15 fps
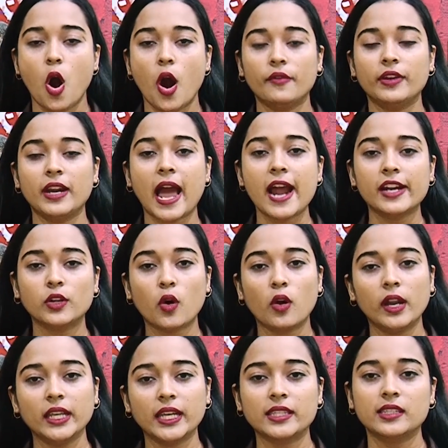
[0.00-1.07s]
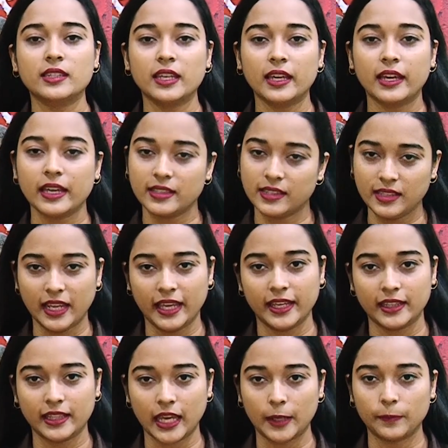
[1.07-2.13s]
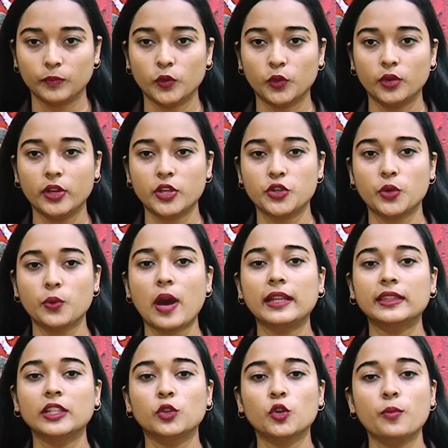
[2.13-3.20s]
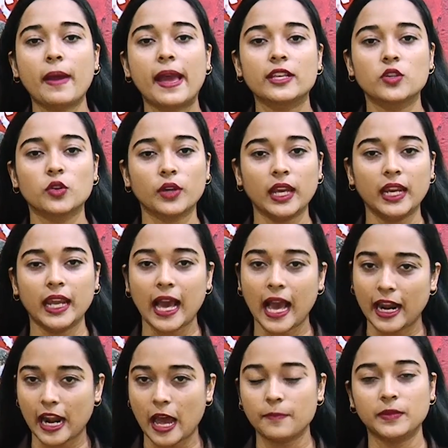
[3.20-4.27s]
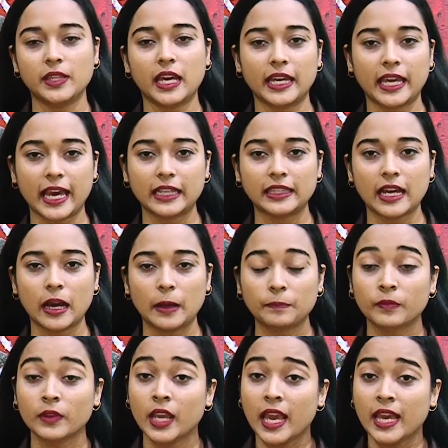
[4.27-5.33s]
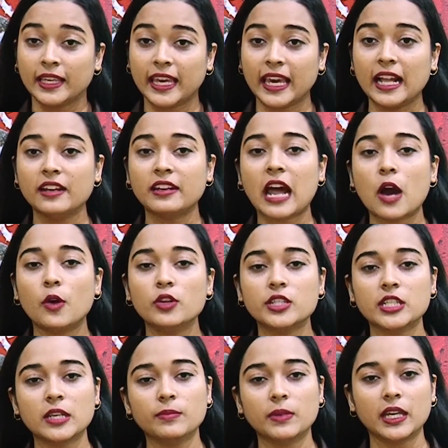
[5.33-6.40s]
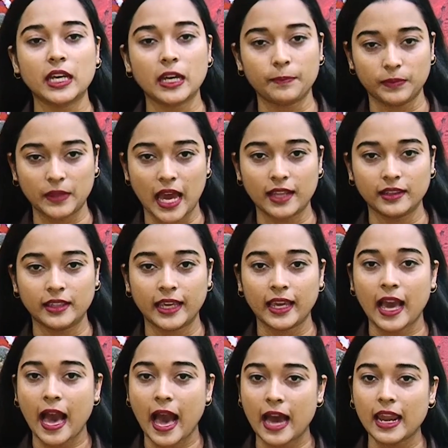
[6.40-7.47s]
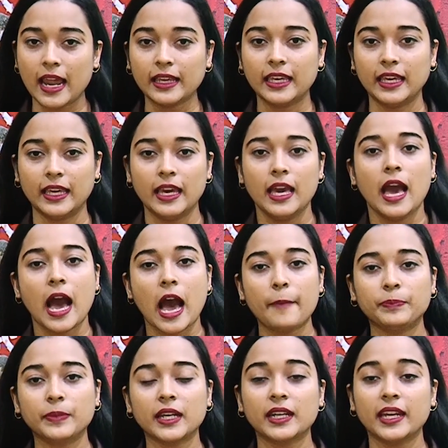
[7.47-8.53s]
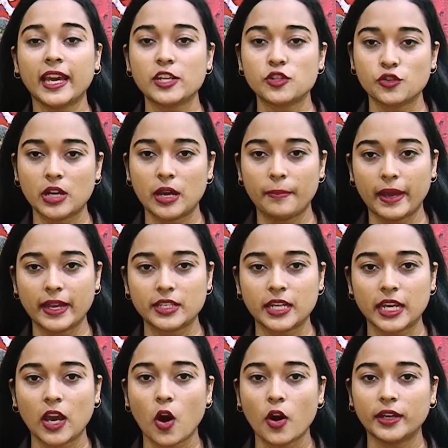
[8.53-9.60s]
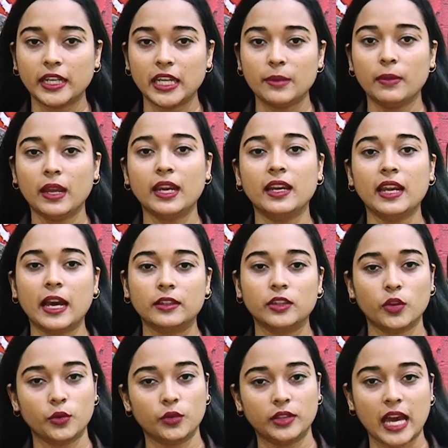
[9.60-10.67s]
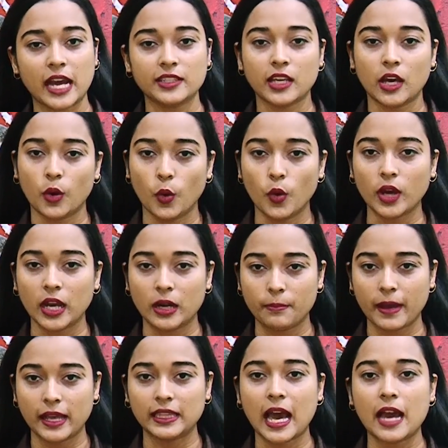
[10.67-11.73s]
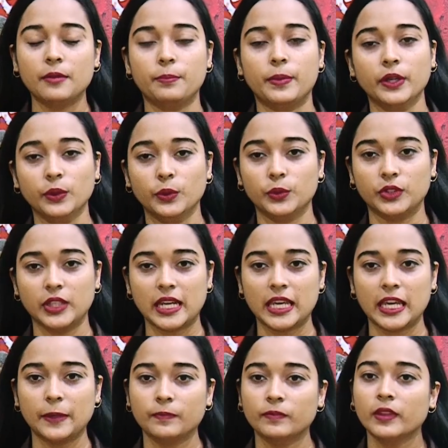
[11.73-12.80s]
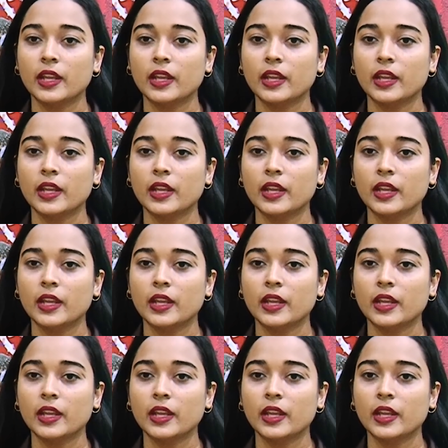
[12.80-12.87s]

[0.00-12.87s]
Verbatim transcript: और विराट कोहली जैसे दिग्गज नहीं थे उन्होंने शुरुआती दो मैचों के लिए आराम दिया गया था के राहुल टीम की कप्तान थे हालांकि अब तक नया टूर्नामेंट है और टीम इंडिया तरोताज़ा होकर मैदान पर उतरेगी